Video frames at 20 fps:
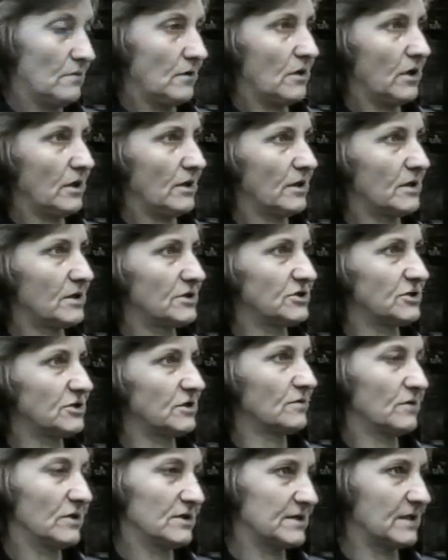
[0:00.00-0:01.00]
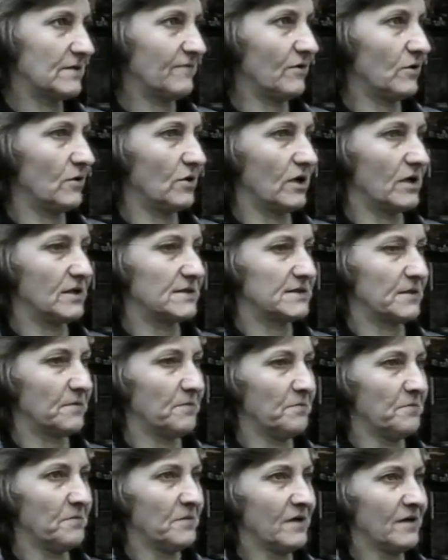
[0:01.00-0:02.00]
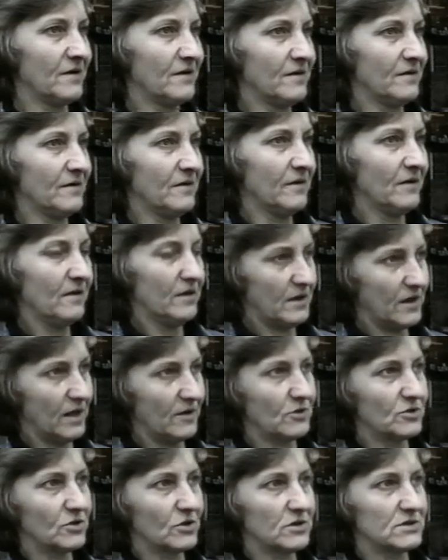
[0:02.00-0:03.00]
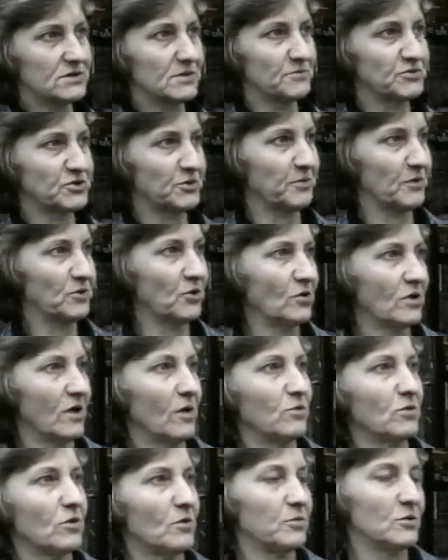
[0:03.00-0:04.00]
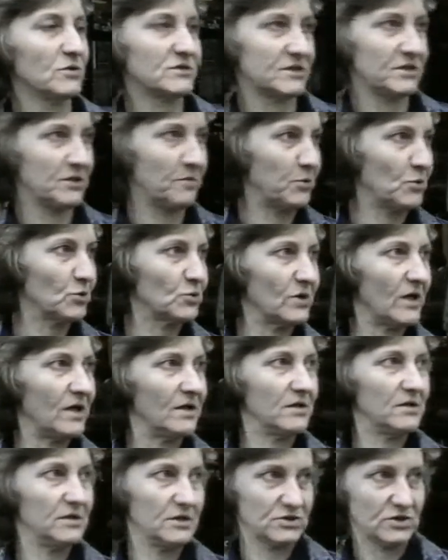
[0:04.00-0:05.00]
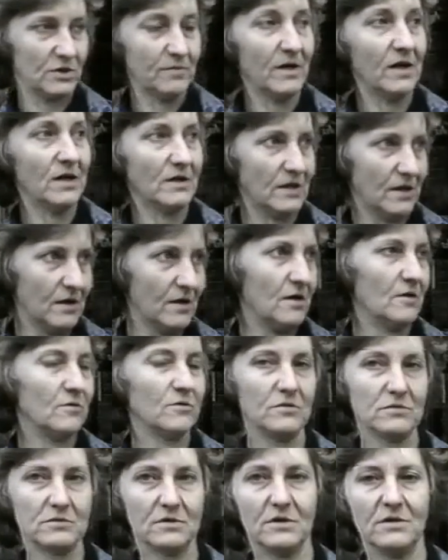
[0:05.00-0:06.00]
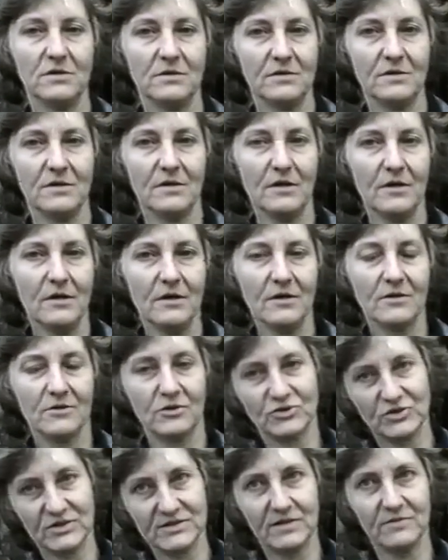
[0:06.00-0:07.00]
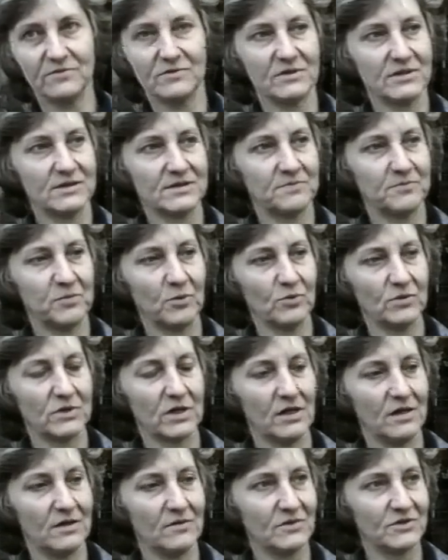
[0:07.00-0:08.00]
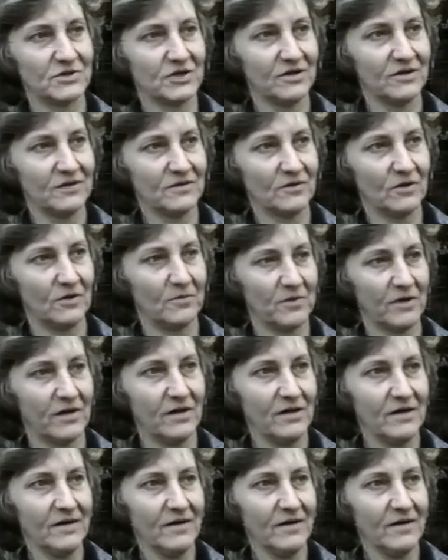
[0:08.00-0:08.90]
No ja na razie zadowolona jestem. Rano trochę są przepełnione autobusy, niepunktualnie jeżdżą, no, ale na ogół to korzystam, to jest punktualność. Dobra.